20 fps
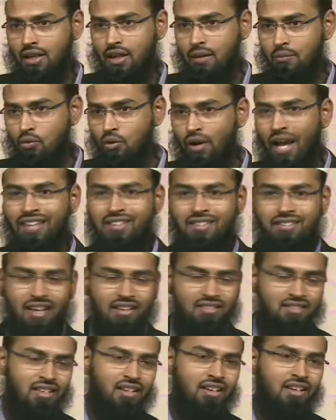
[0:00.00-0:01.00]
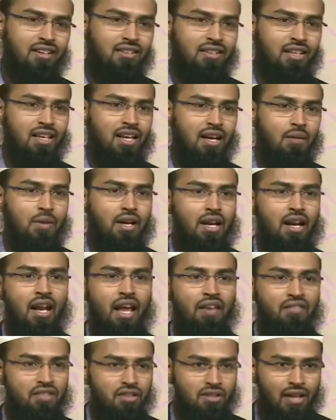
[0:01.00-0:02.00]
हम लोग एक्सरसाइज नहीं करते या हमारा
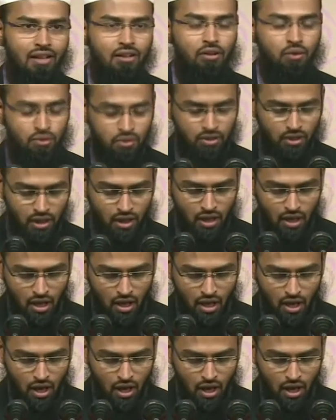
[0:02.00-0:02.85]
लाइफ दुरुस्त नहीं है